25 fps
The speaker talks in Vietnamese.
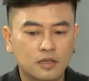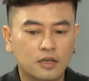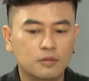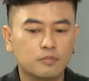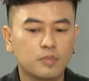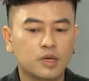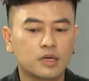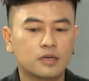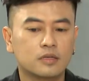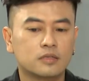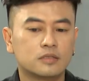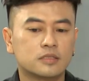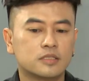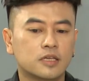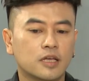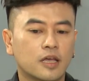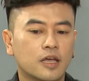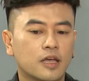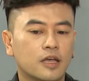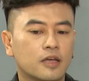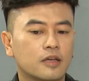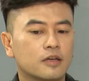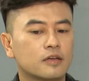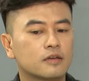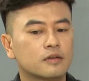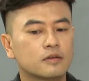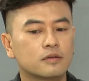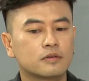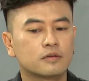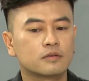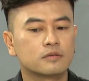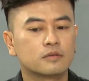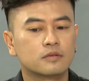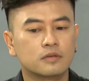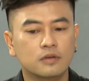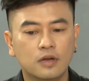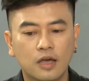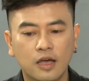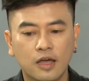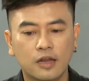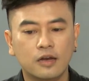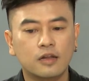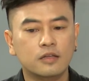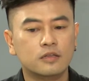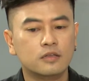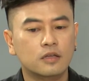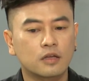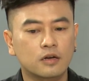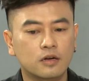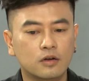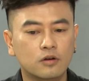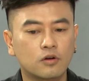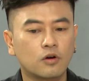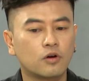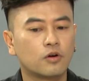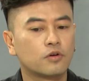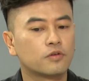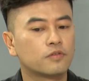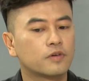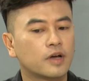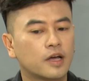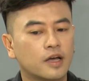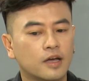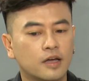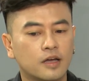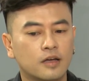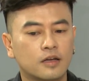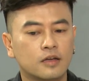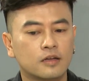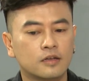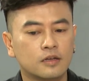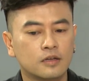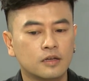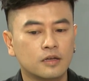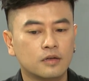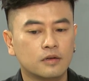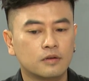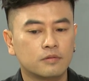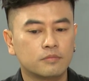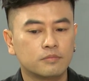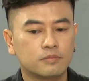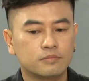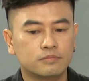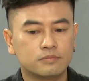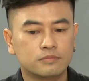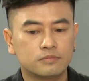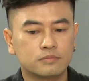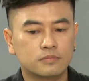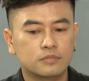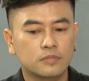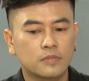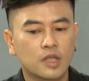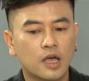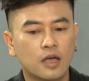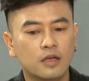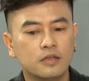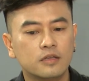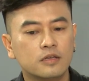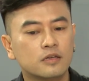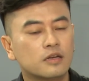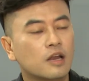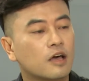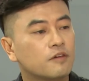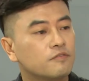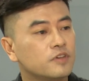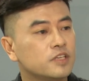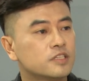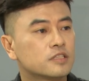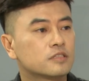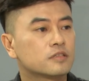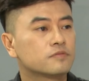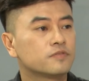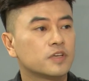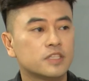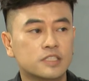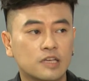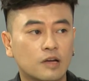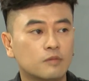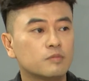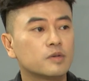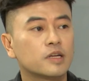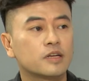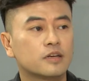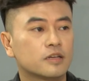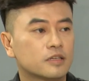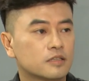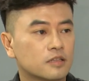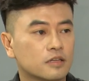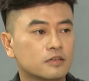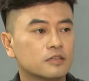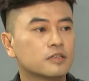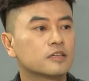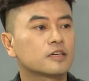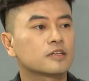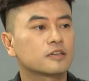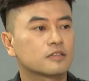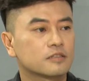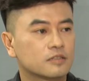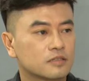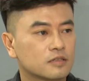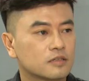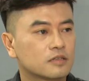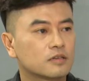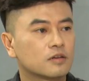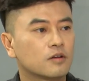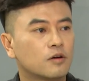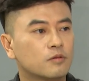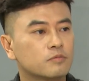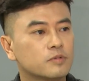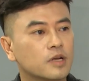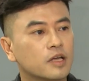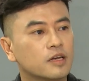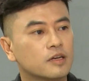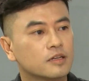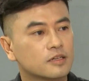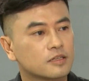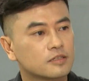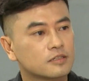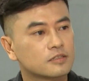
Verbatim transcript: thì mình sẽ để đó cho nó khô và để dưới lò vi, vi sóng là nó tự nó nó ổn định à